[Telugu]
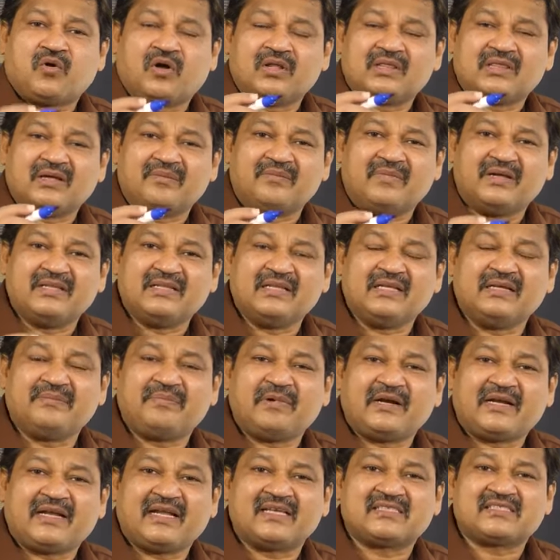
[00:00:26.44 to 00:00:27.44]
కొంతమంది
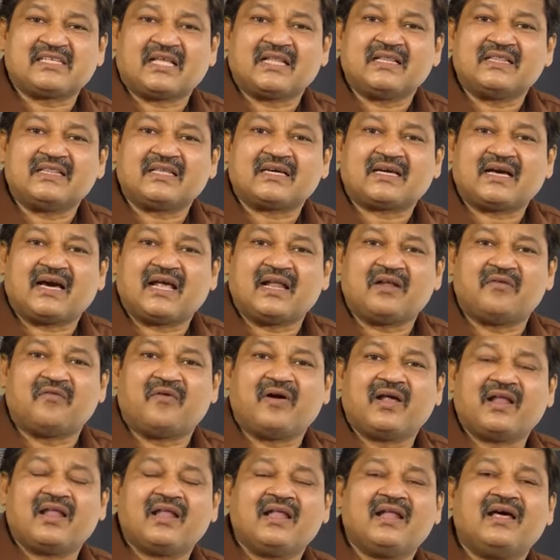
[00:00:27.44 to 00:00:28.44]
పెట్టే సంతకాల
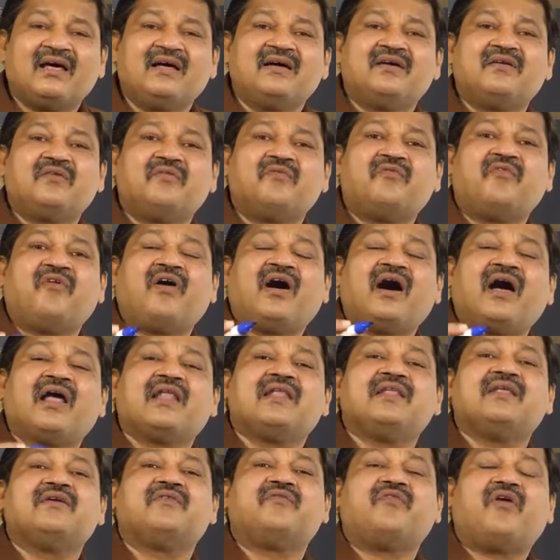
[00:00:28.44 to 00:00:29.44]
వల్ల
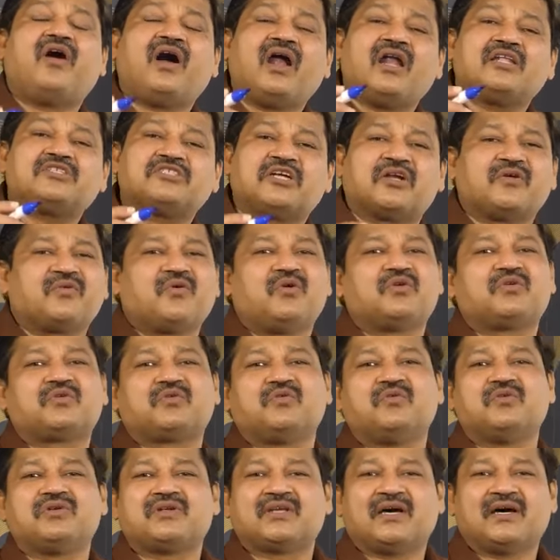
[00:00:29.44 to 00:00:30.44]
వాళ్ళని వాళ్ళు
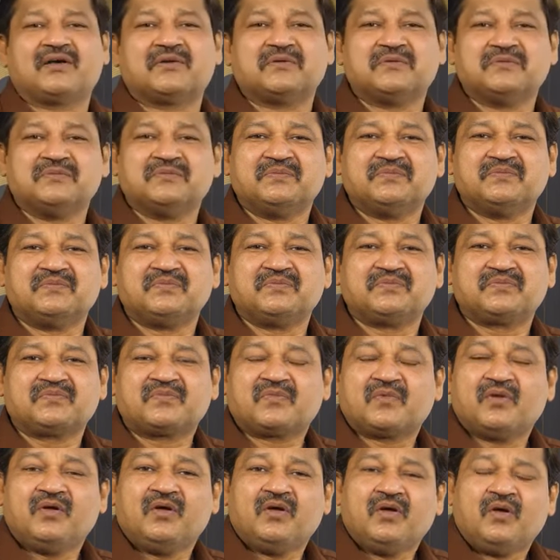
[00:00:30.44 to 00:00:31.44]
చెడగొట్టుకుంటారు
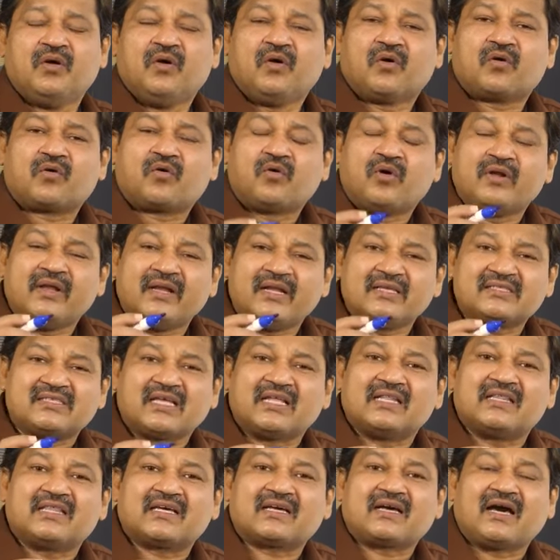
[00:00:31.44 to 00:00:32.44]
కొన్ని
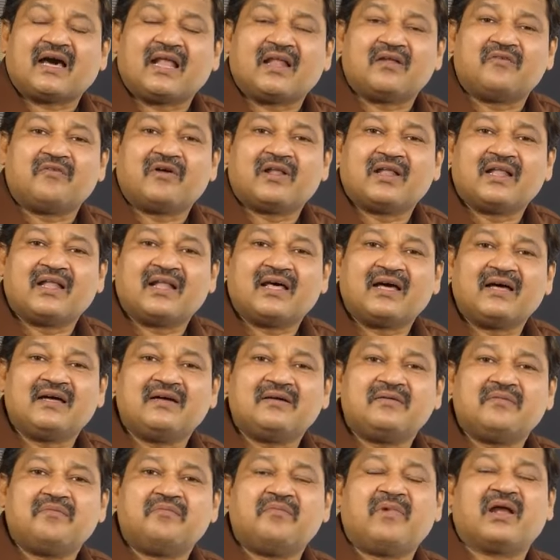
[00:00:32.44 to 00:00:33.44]
సంతకాల వల్ల
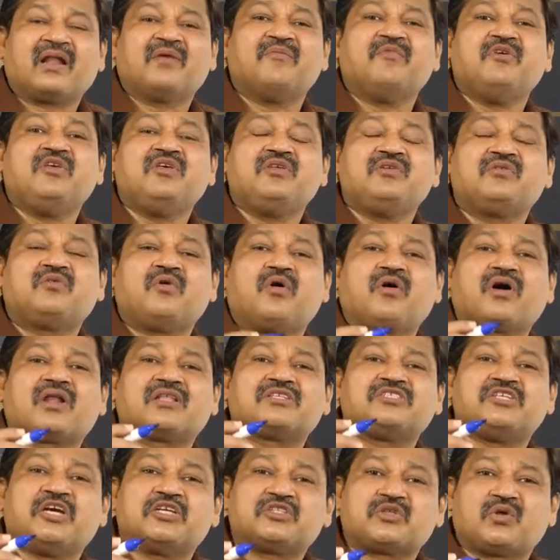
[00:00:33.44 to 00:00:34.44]
మనం
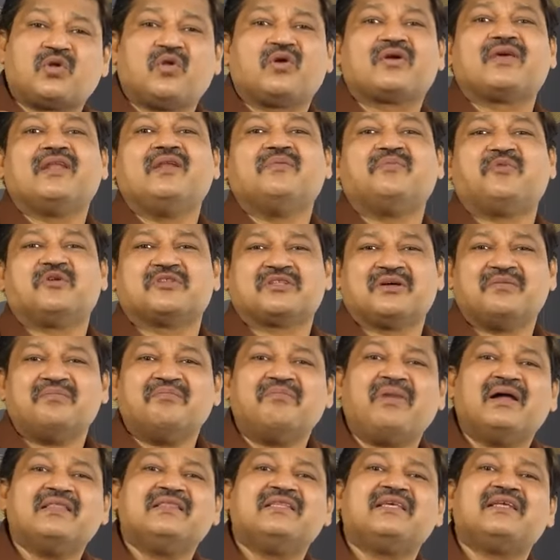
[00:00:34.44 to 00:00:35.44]
ఇంకొకరి చేతుల్లోకి వెళ్ళిపోతాం
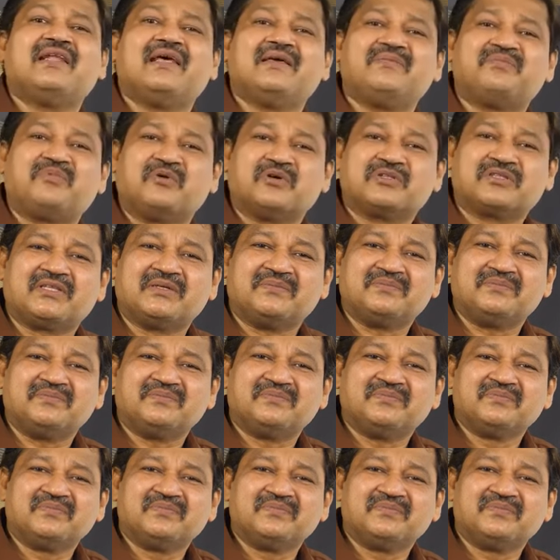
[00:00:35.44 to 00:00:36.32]
బందీలు అయిపోతాం